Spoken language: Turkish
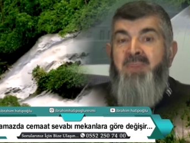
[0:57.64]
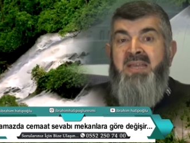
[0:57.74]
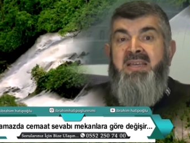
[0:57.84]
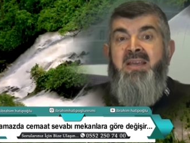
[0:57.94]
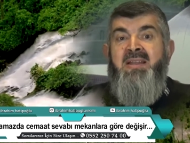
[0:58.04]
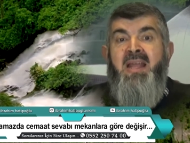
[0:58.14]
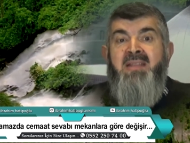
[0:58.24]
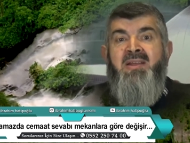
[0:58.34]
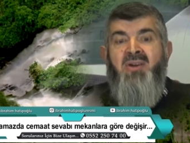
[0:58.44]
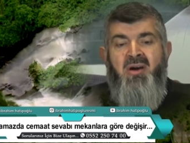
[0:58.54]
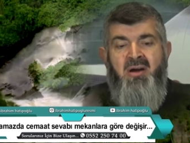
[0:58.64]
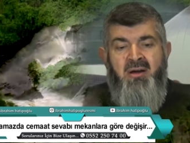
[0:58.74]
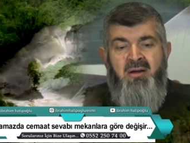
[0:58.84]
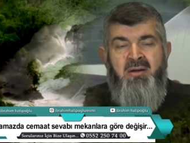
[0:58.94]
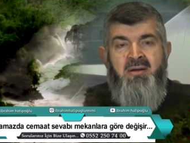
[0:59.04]
Peki nedir o?
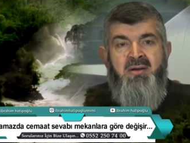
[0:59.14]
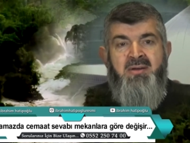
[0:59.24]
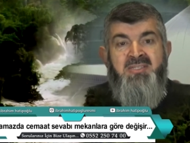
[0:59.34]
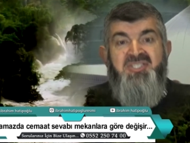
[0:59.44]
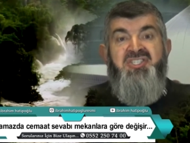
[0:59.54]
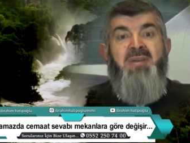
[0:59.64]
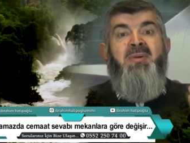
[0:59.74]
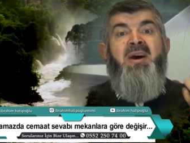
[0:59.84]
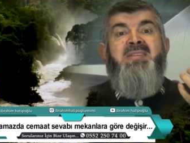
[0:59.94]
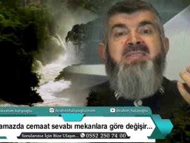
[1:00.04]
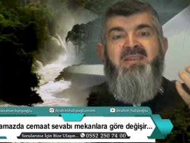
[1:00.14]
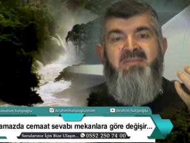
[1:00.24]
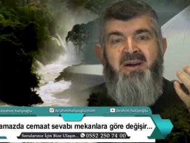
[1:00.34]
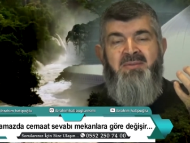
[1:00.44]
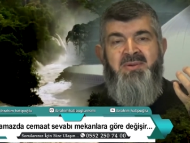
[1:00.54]
cemaat
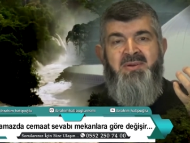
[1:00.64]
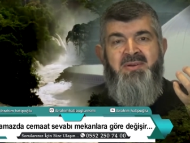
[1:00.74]
sevabı.